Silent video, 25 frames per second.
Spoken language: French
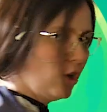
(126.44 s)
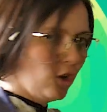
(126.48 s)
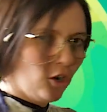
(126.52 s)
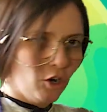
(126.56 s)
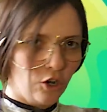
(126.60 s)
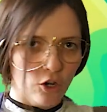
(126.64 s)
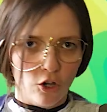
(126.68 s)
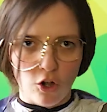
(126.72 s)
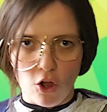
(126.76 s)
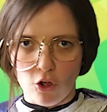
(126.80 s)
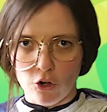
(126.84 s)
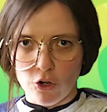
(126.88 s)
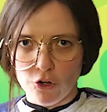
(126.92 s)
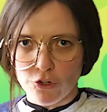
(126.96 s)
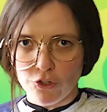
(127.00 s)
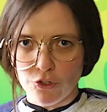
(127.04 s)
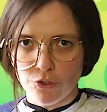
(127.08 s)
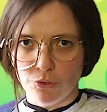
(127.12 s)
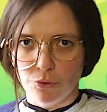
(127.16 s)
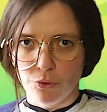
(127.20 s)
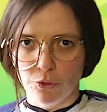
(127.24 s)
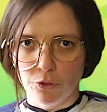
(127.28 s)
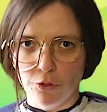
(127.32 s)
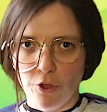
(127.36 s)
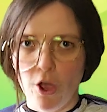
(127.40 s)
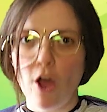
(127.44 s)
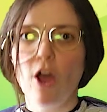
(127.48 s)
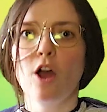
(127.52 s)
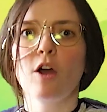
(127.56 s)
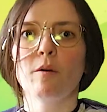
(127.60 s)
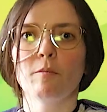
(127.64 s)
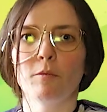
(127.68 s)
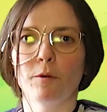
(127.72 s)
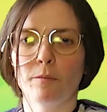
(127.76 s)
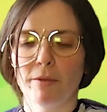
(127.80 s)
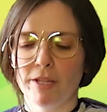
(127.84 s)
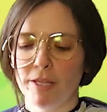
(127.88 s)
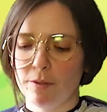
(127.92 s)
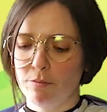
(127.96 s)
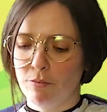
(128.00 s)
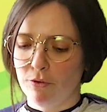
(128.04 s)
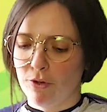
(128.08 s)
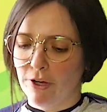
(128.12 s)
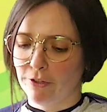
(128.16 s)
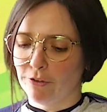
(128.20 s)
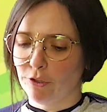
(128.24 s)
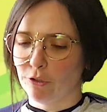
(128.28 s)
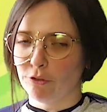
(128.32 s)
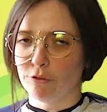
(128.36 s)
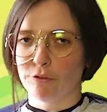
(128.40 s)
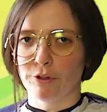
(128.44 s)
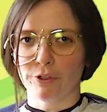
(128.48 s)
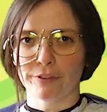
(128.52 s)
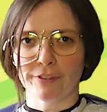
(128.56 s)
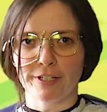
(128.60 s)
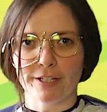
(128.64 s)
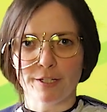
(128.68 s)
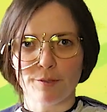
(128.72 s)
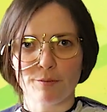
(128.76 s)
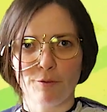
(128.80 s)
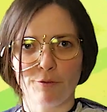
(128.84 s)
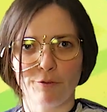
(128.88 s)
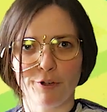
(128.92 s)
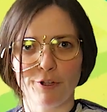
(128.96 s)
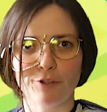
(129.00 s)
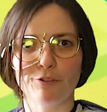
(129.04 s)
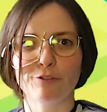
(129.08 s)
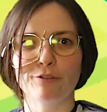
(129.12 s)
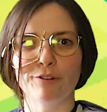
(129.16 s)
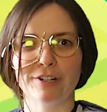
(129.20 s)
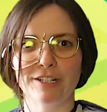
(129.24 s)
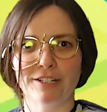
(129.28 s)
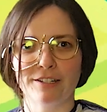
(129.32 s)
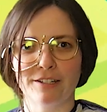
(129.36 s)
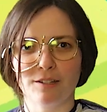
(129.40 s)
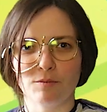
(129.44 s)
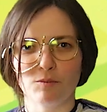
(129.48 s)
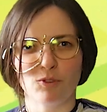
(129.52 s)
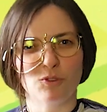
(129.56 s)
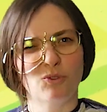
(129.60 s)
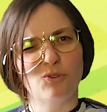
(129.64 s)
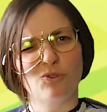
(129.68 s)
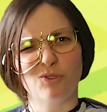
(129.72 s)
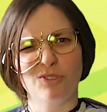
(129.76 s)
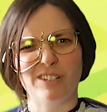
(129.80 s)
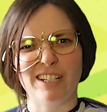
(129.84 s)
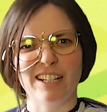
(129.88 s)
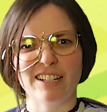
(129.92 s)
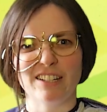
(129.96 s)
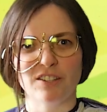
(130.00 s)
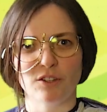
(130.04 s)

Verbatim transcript: L'horloge tourne. Mon manipulateur de vortex m'envoie une nouvelle cible toutes les